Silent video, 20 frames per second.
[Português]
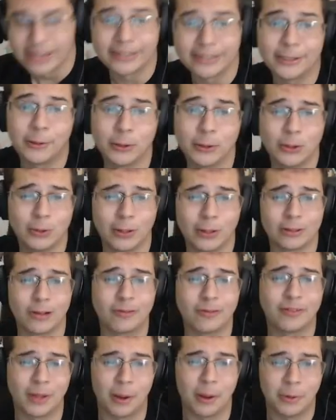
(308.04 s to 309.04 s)
que continua até o
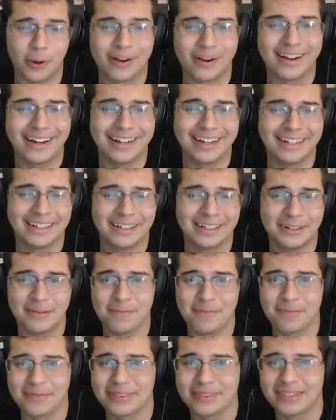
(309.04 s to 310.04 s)
final e eu ganhe.
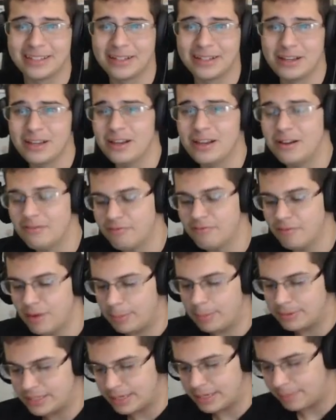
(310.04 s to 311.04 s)
Vamos
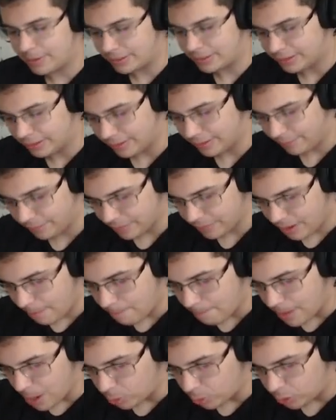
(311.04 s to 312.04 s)
pra terceira partida.
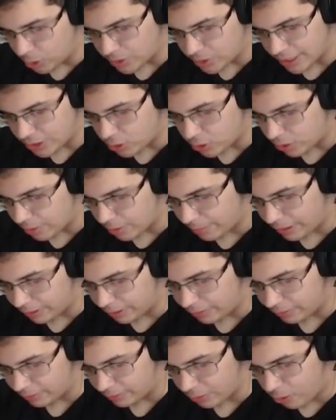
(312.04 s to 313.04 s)
Meu Deus, ela joga bem.
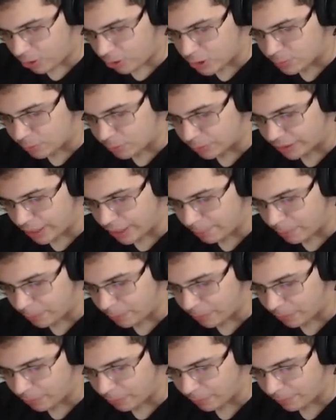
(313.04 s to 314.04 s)
Olha o spawn dela pro
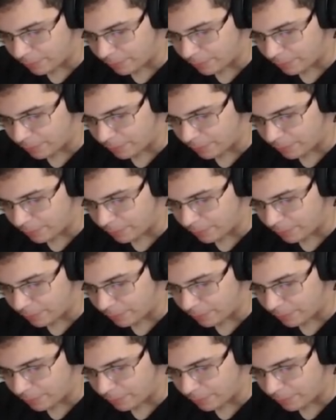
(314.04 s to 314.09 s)
meu.